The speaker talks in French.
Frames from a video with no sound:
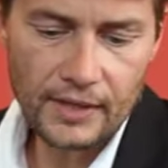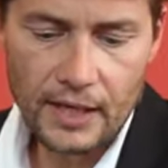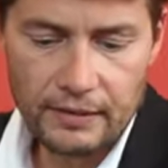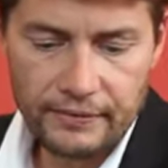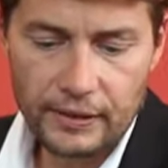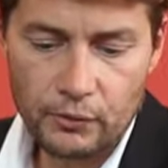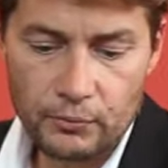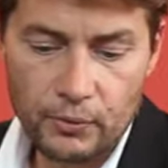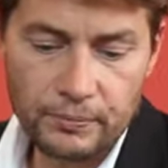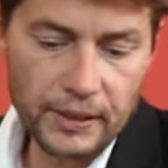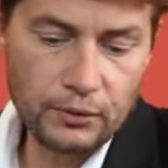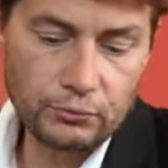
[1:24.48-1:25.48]
avec le
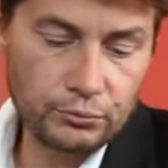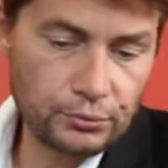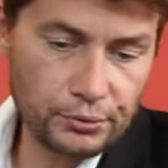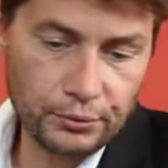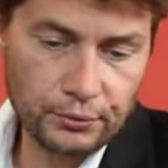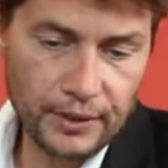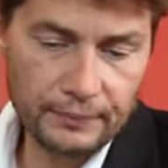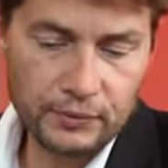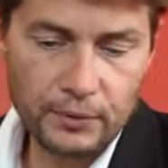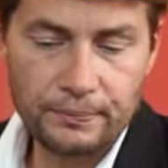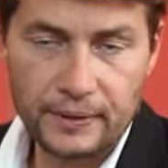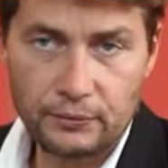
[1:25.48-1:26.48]
mobile ou sur le
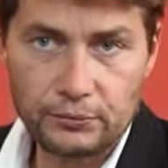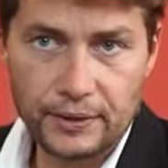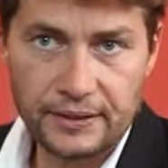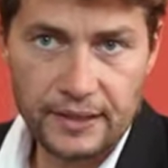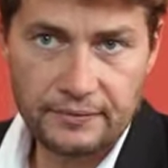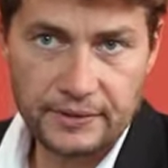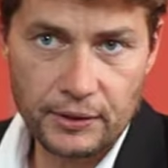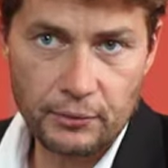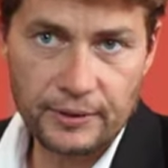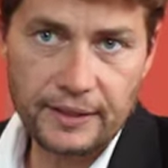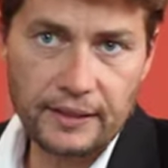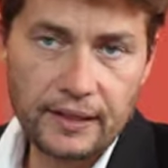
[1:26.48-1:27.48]
laptop, mais en tout cas la
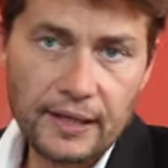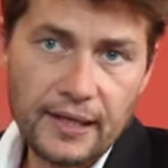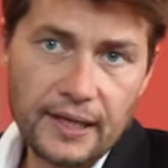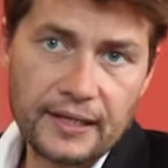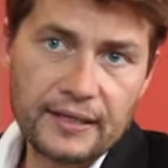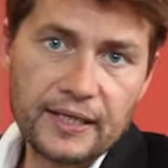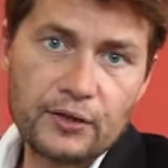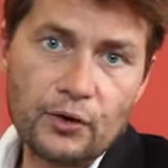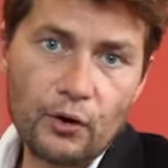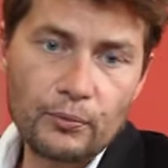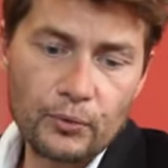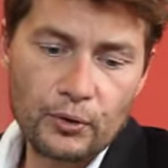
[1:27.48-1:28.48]
vidéo est un,
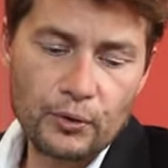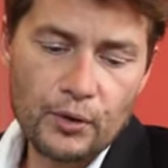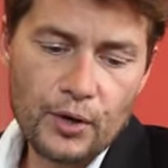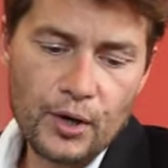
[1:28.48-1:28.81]
énorme euh,